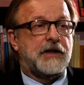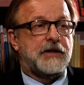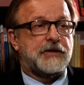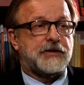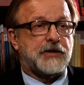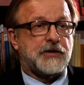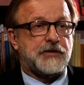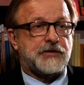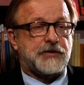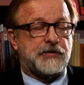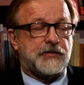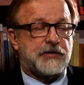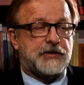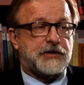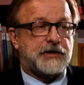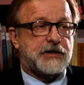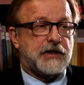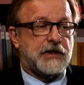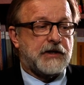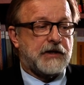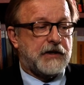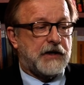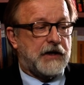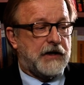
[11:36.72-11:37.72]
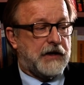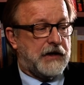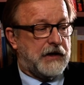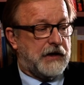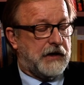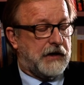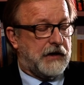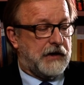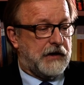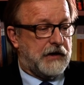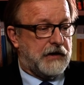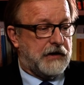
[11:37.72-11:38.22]
co oczywiście
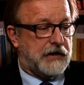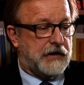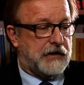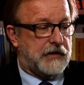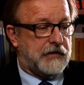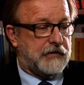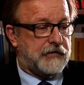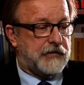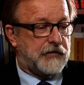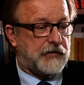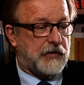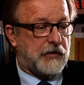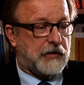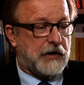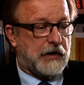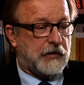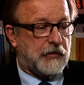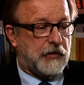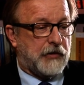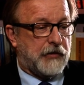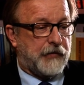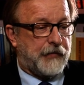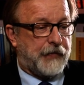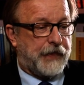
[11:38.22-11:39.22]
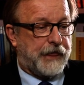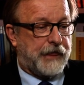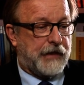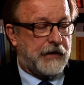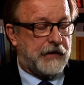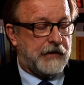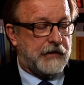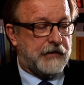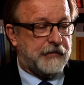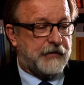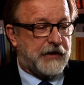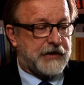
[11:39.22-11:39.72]
e, wywołało
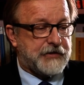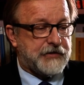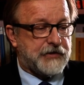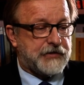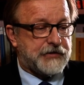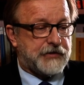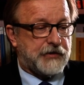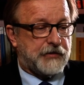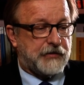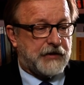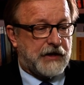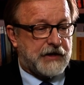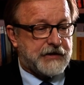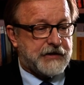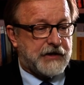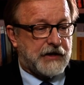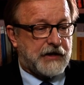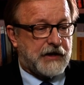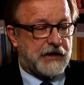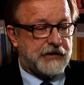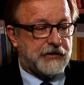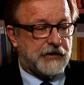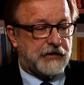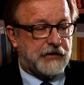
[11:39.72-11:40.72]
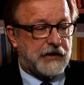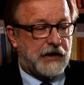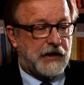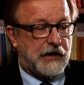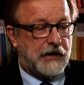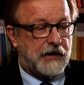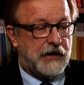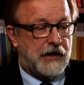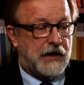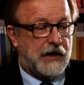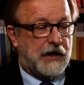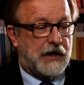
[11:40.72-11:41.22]
bardzo ostrą reakcję
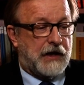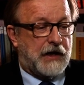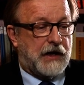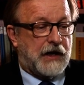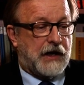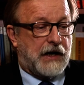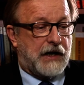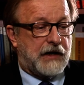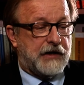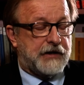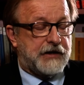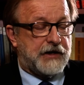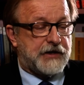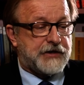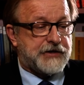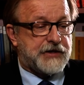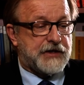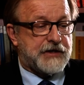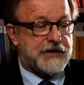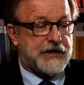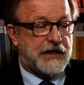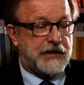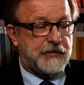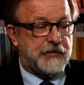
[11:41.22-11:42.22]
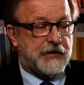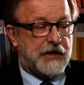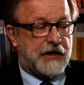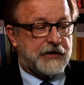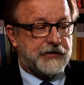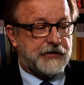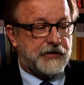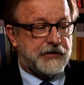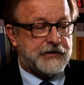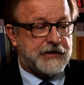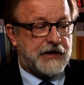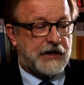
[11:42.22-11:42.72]
kantora. Ale jeszcze zanim
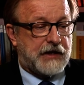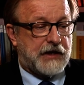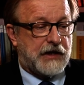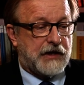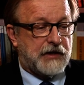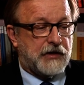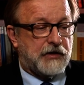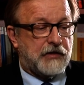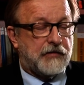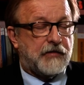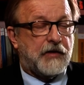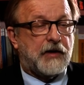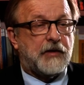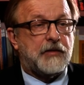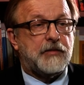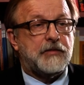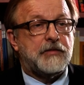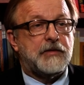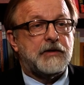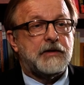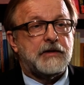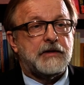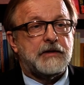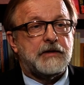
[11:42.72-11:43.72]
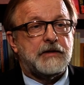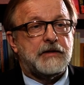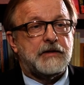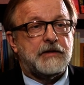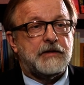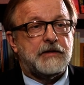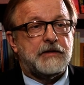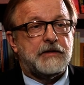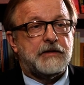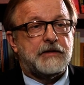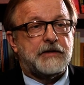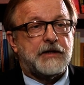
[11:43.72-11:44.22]
kantor zareagował,
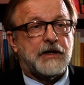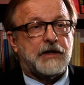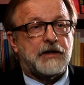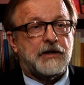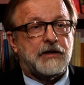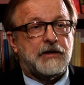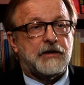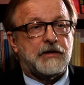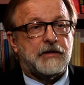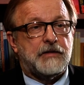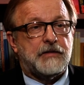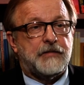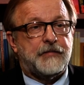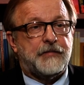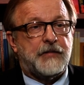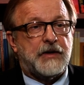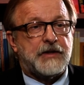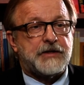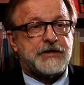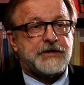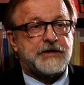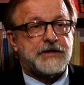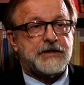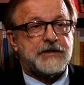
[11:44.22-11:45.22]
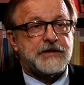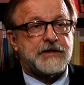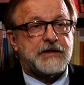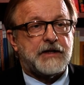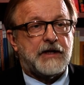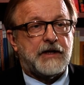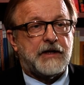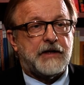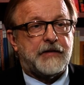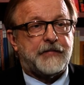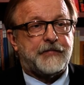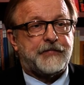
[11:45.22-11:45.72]
tego
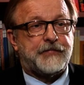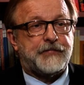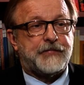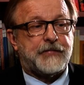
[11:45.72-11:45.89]
mężczyznę